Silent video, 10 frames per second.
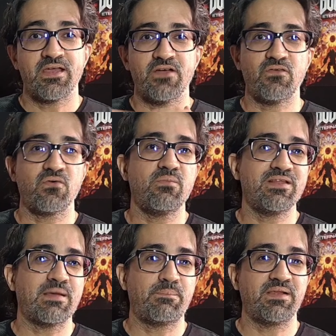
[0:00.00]
Eu vou
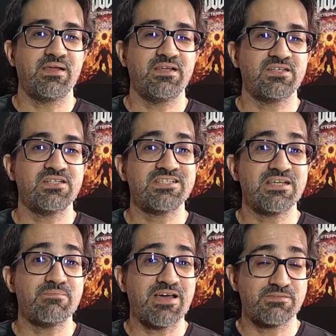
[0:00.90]
cobrir na playlist de
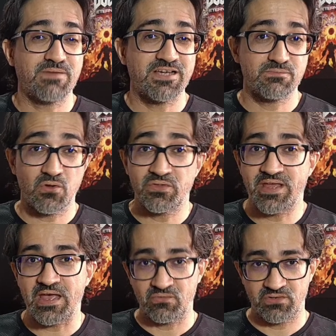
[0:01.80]
C++
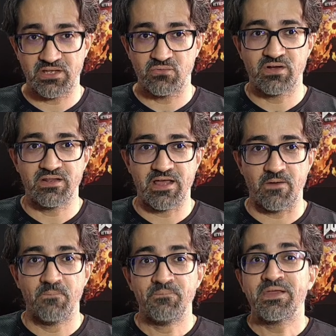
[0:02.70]
moderno que tem no
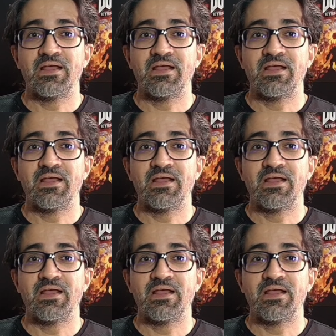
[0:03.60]
canal.